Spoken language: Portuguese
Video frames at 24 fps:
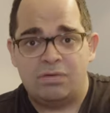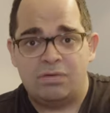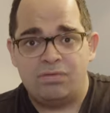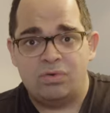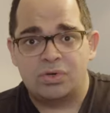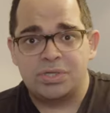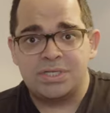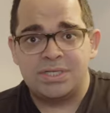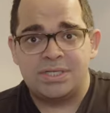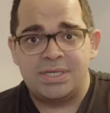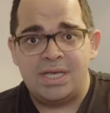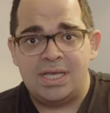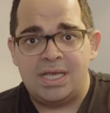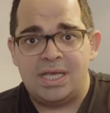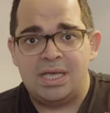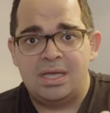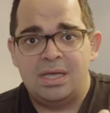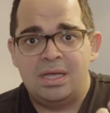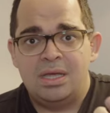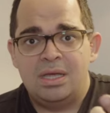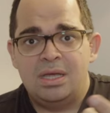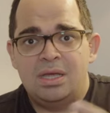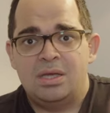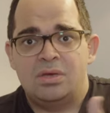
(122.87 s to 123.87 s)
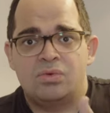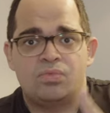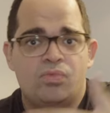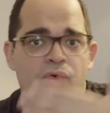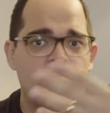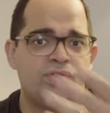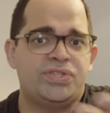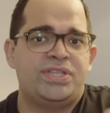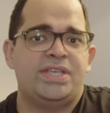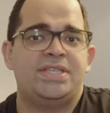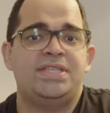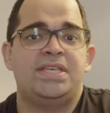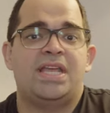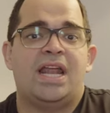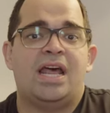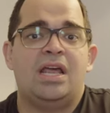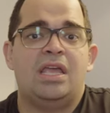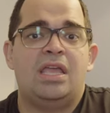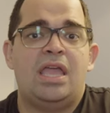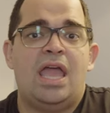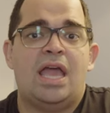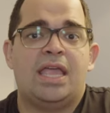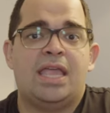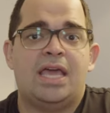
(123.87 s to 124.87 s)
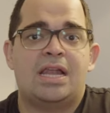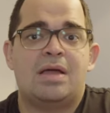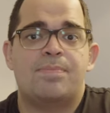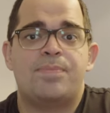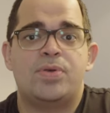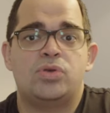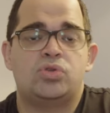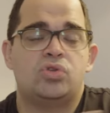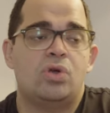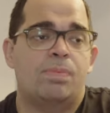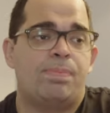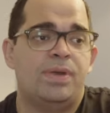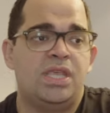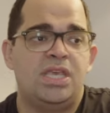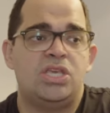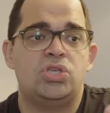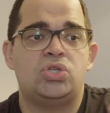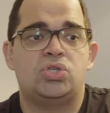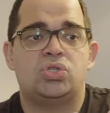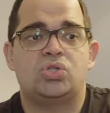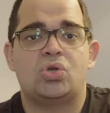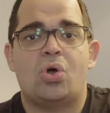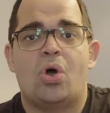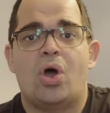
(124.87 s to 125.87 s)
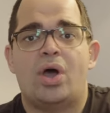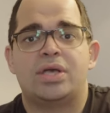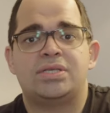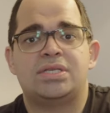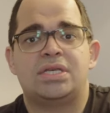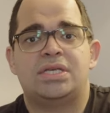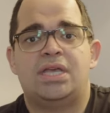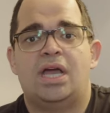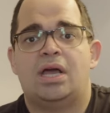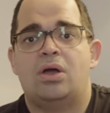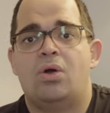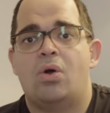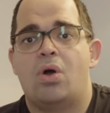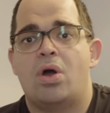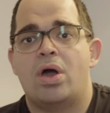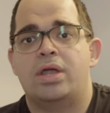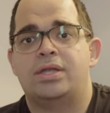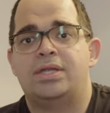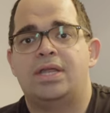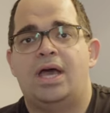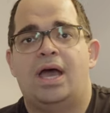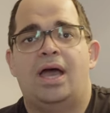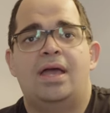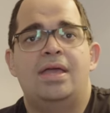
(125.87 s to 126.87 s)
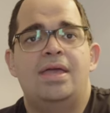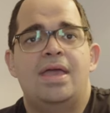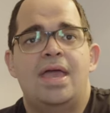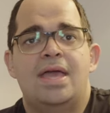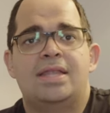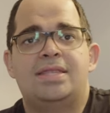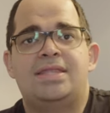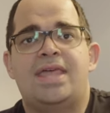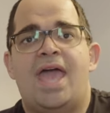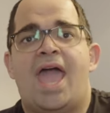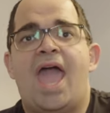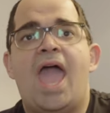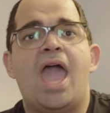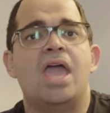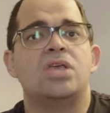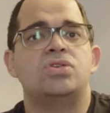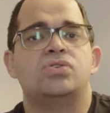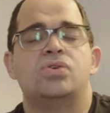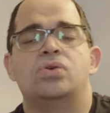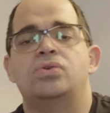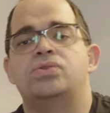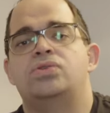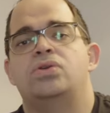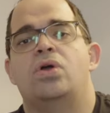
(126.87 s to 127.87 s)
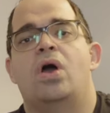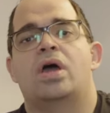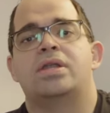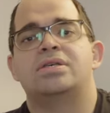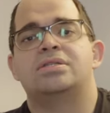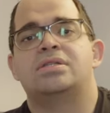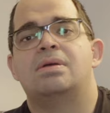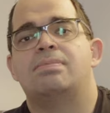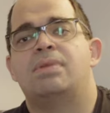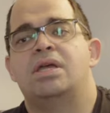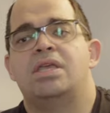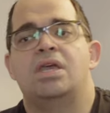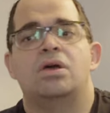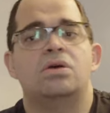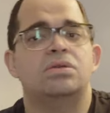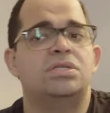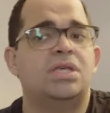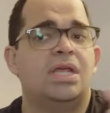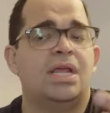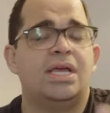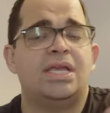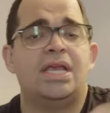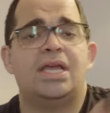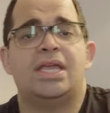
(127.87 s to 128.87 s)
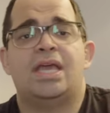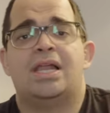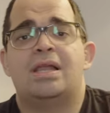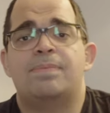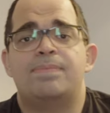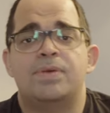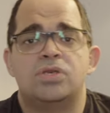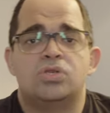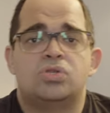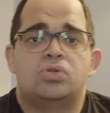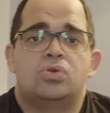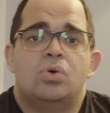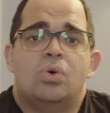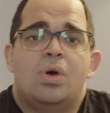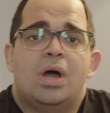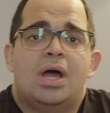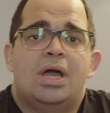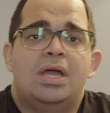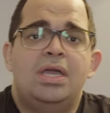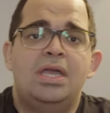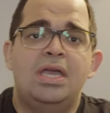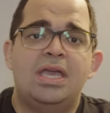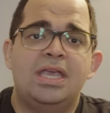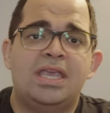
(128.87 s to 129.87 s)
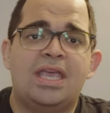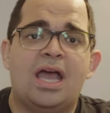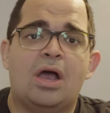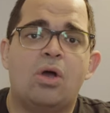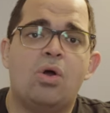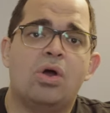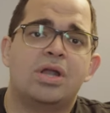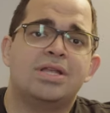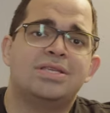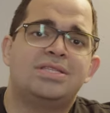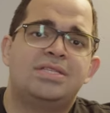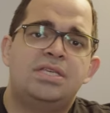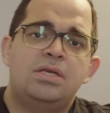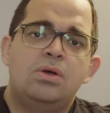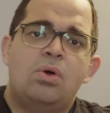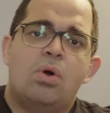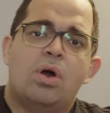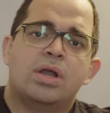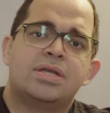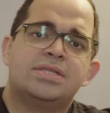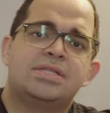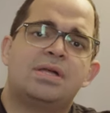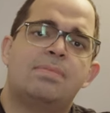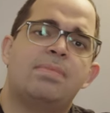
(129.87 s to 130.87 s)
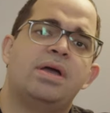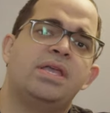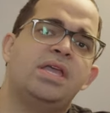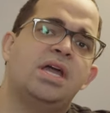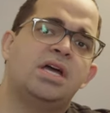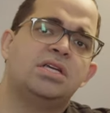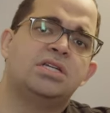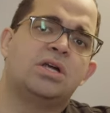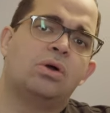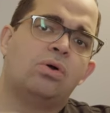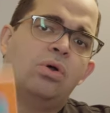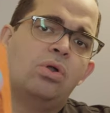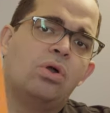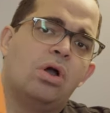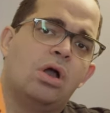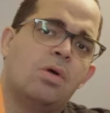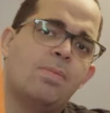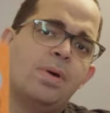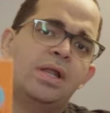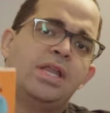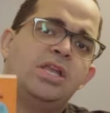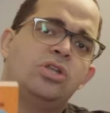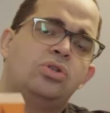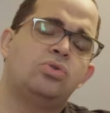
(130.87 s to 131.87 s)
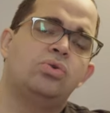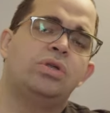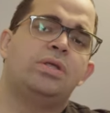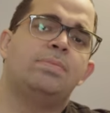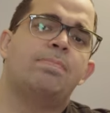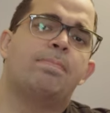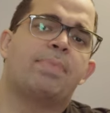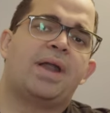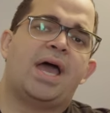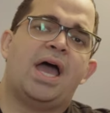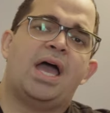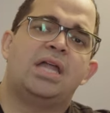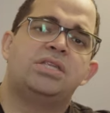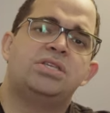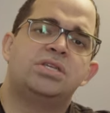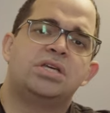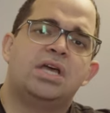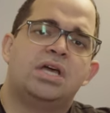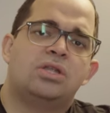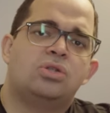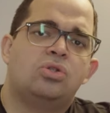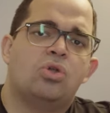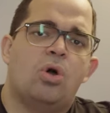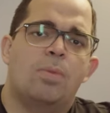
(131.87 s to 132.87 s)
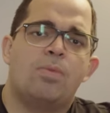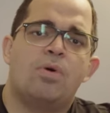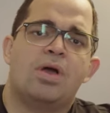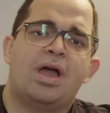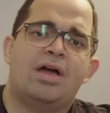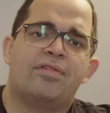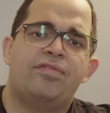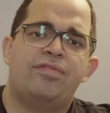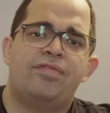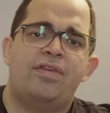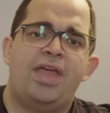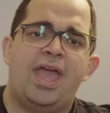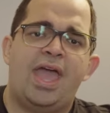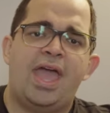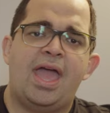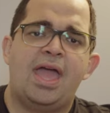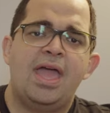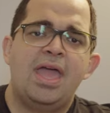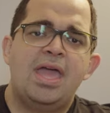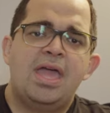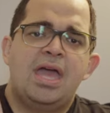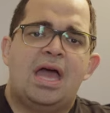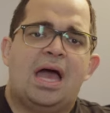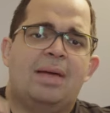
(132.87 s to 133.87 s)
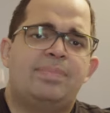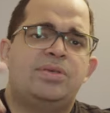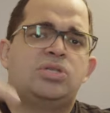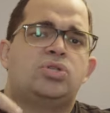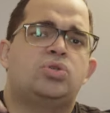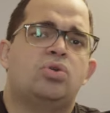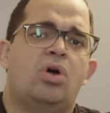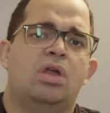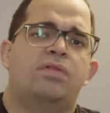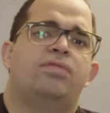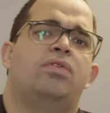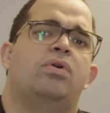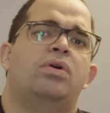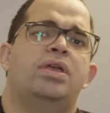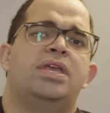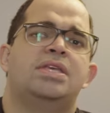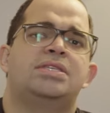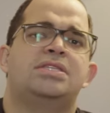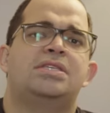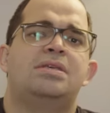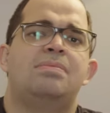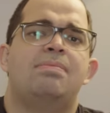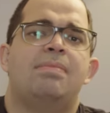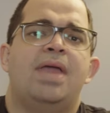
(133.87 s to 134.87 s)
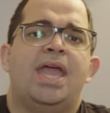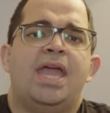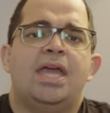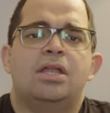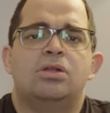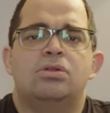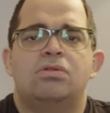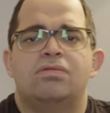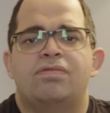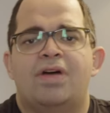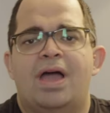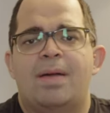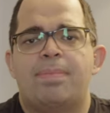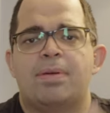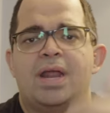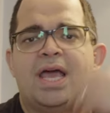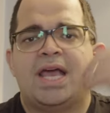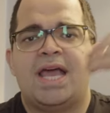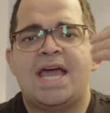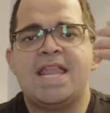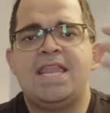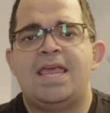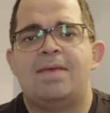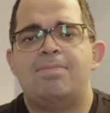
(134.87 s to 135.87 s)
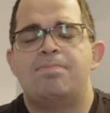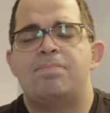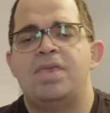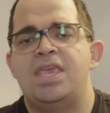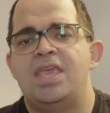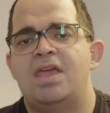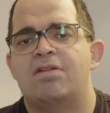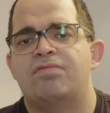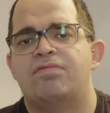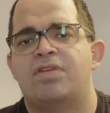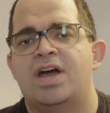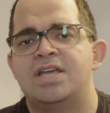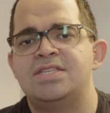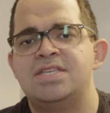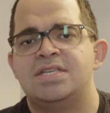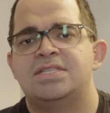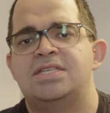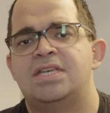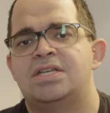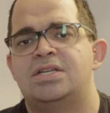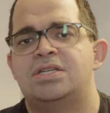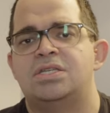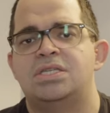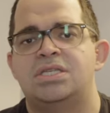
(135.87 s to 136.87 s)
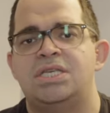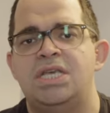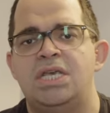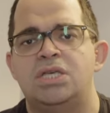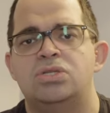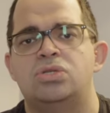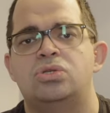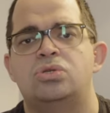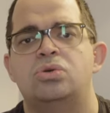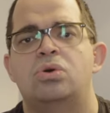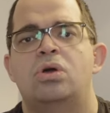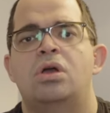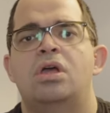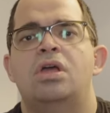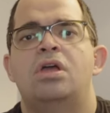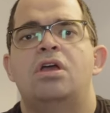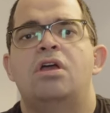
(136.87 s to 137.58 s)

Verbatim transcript: que você, você será que é aquela pessoa preguiçosa que acorda 10, 11 horas da manhã? Ou será que é aquela pessoa que acorda 5 horas da manhã, já coloca uma leitura em prática, toma o um café, absorve conhecimento, vai para academia, faz exercício,